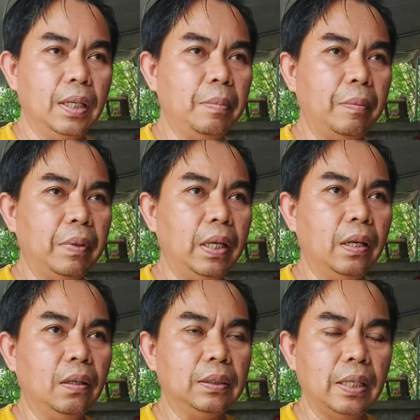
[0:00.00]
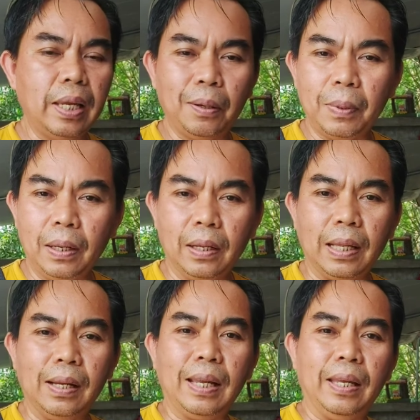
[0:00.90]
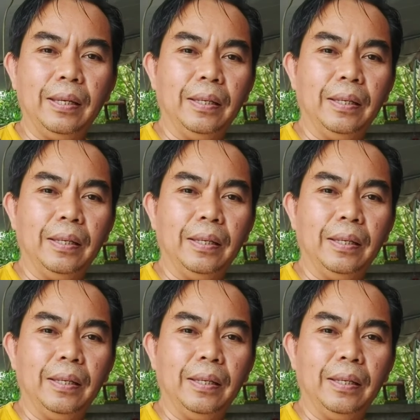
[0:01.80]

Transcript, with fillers: อแบบนี้ก็แสดงว่าข้างใน